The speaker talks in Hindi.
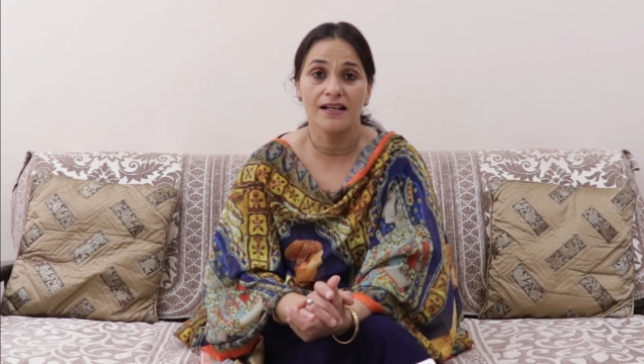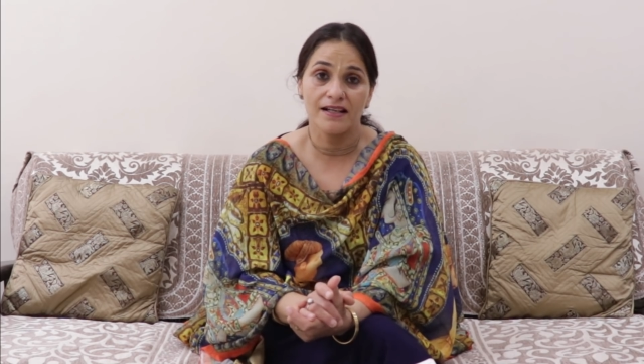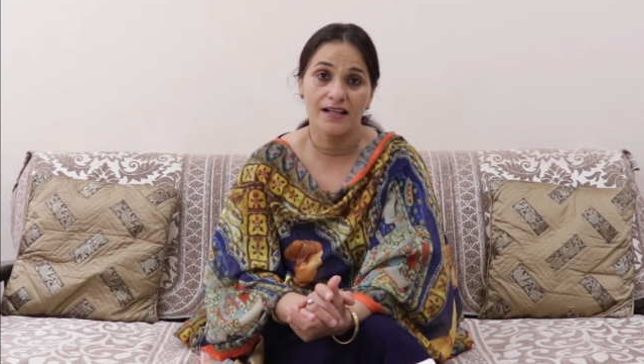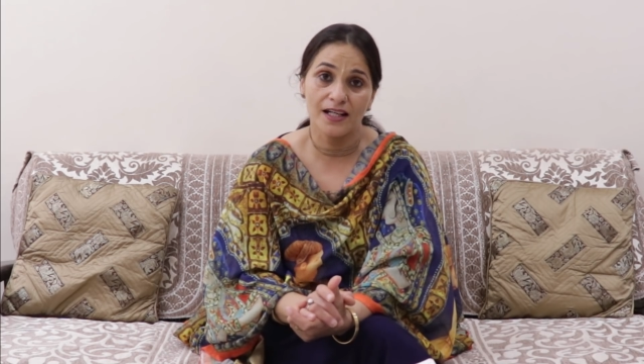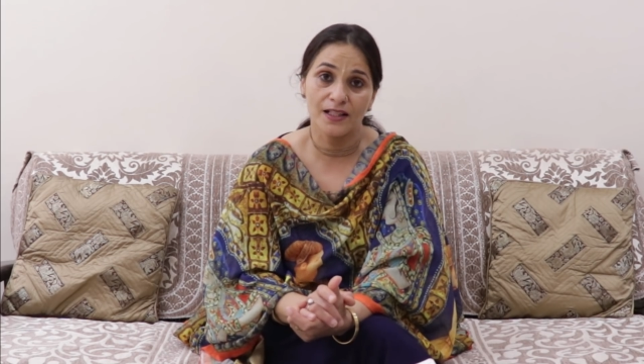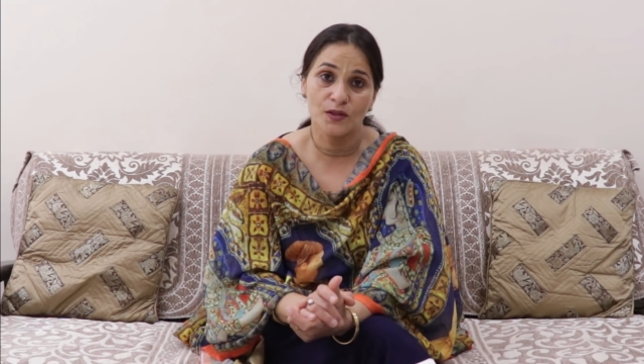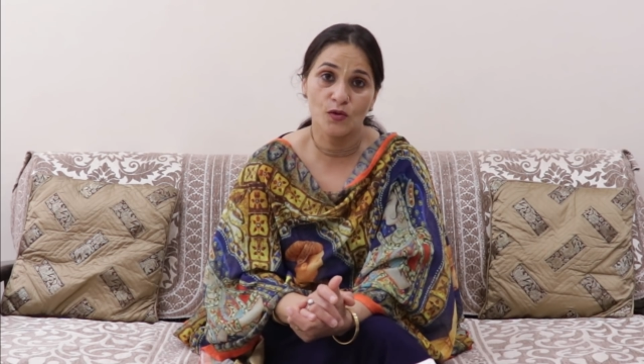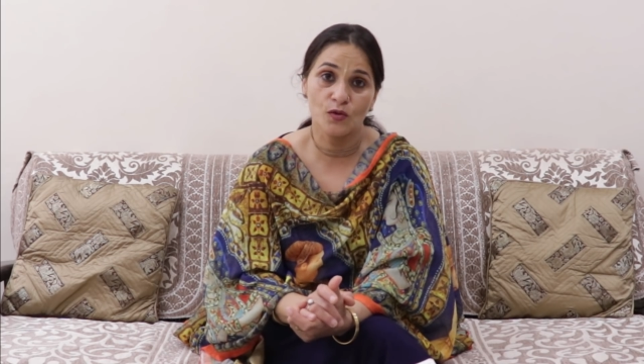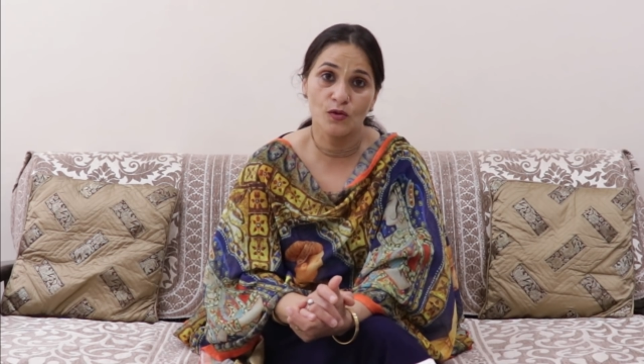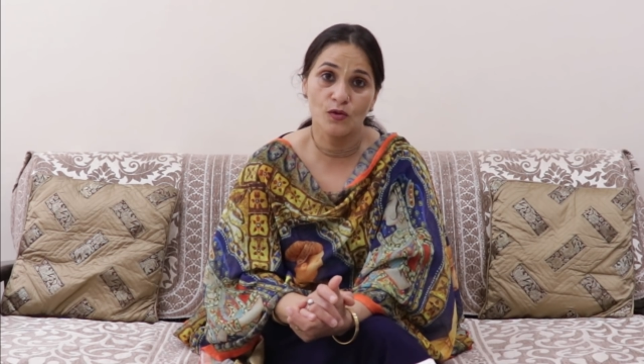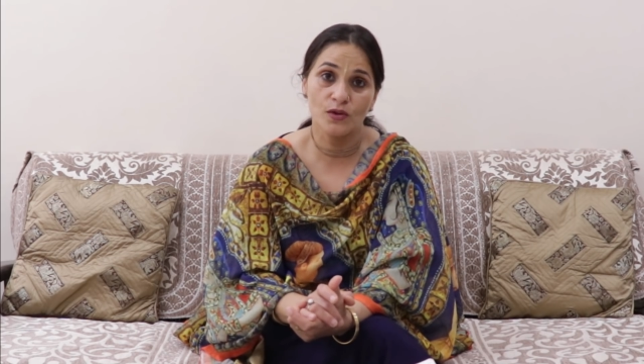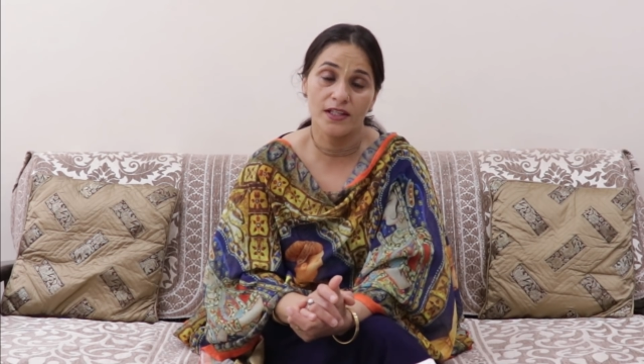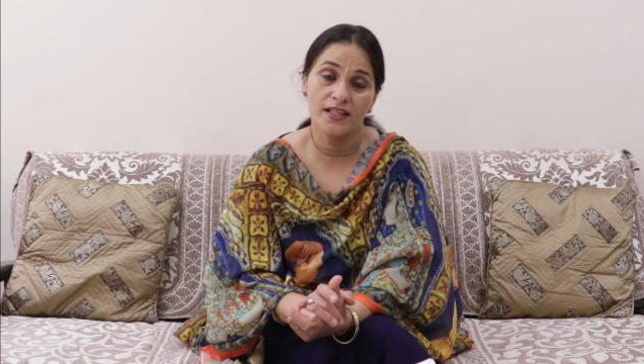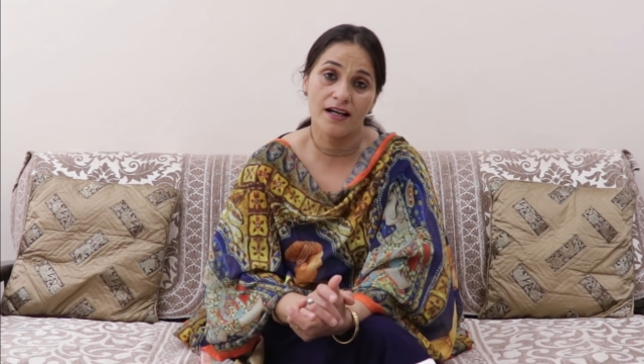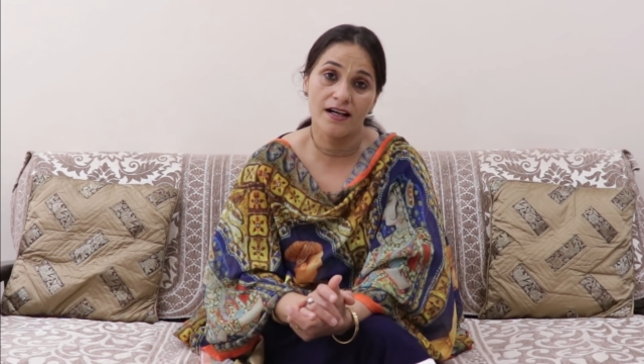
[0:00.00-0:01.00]
रात को
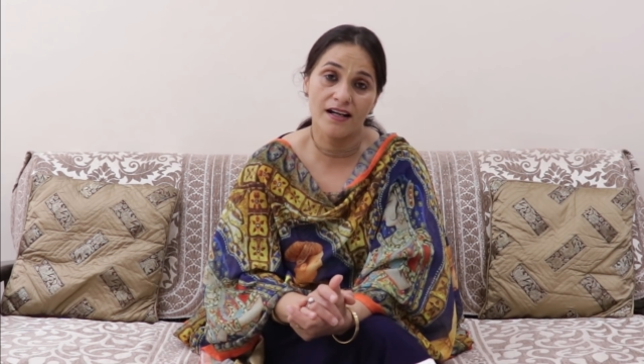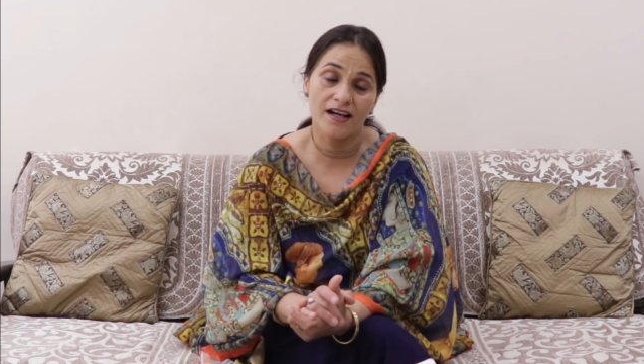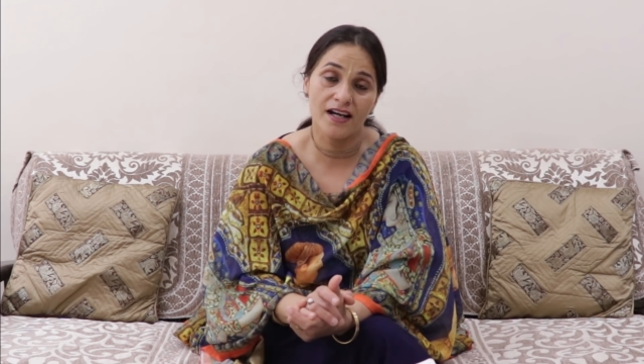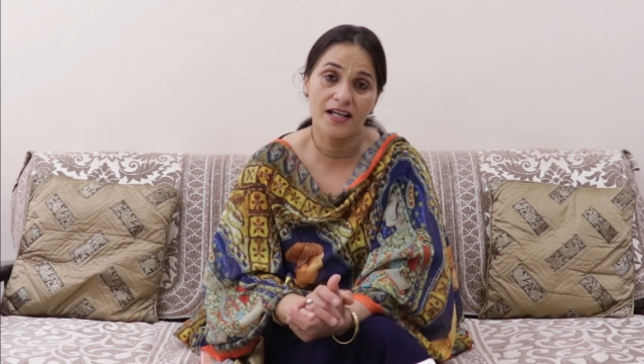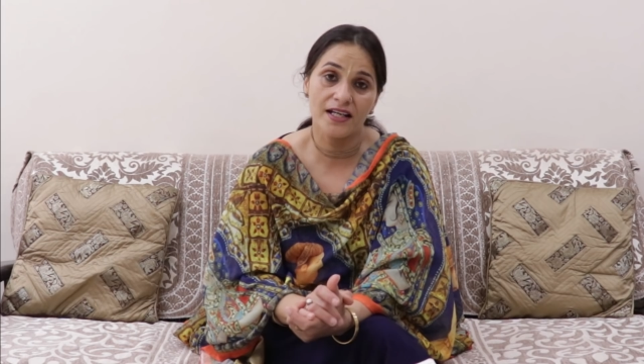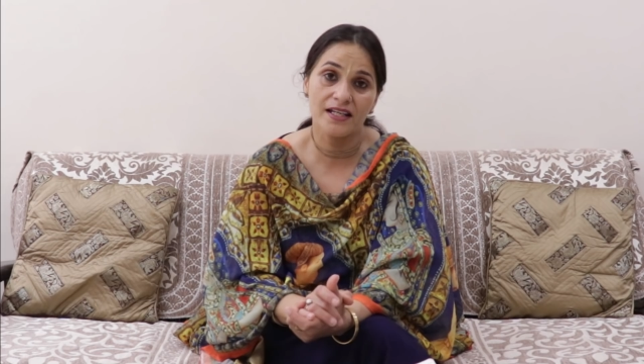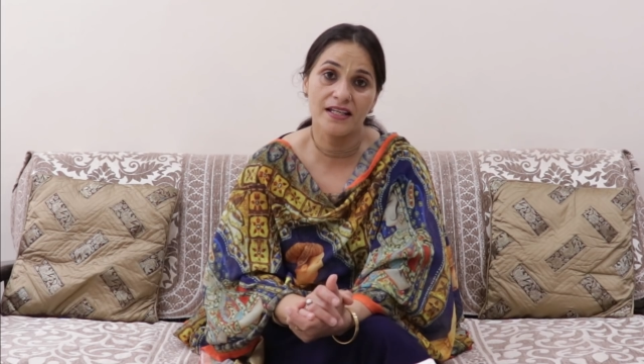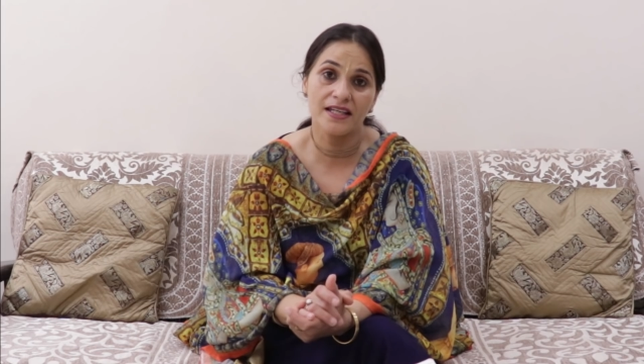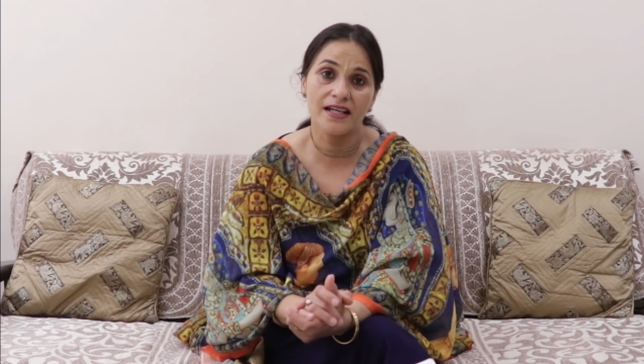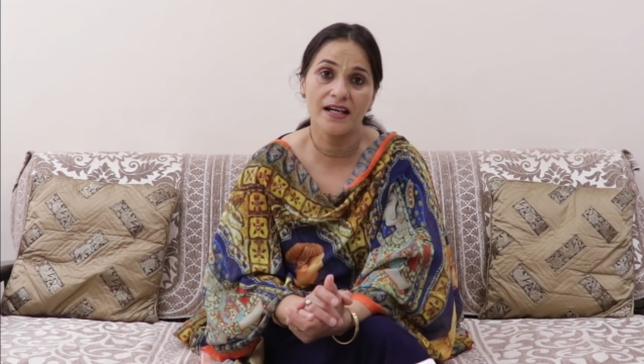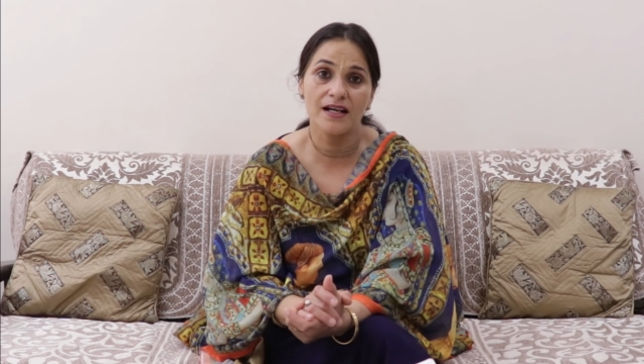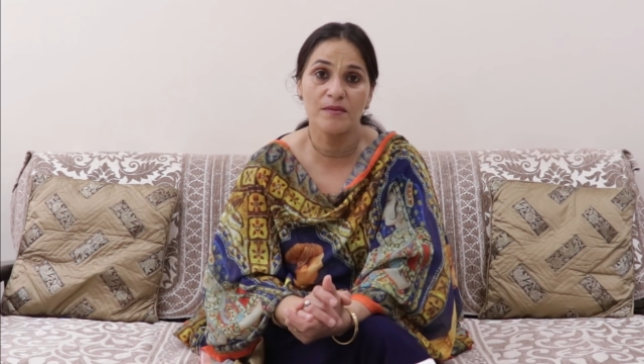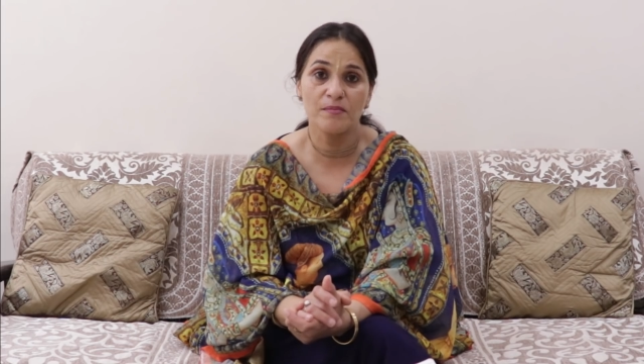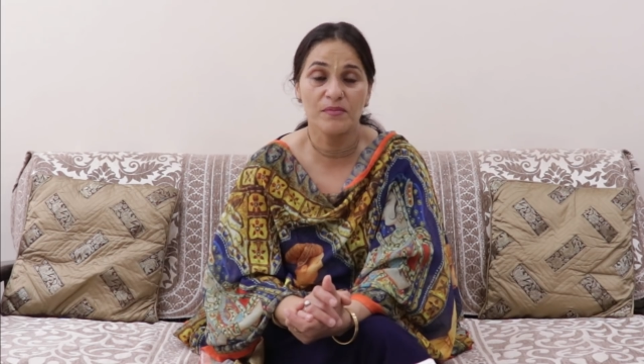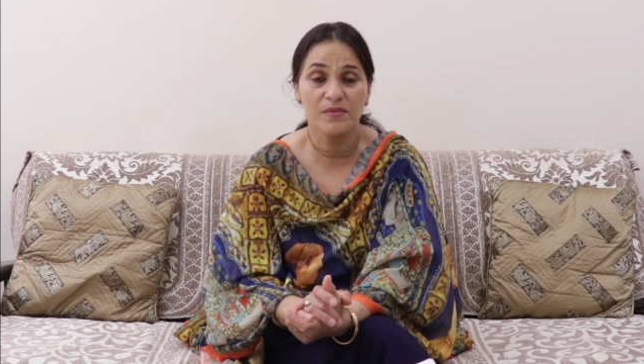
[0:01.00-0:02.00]
क्या खाएं
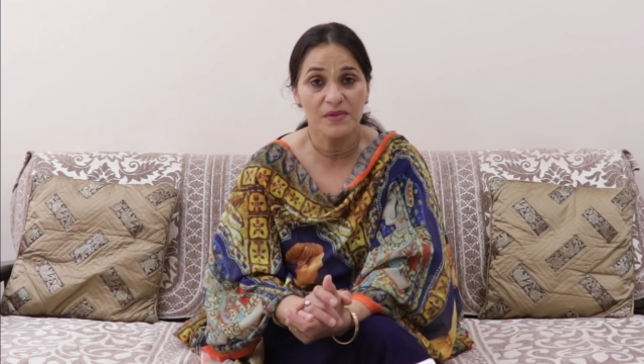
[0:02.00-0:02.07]
क्या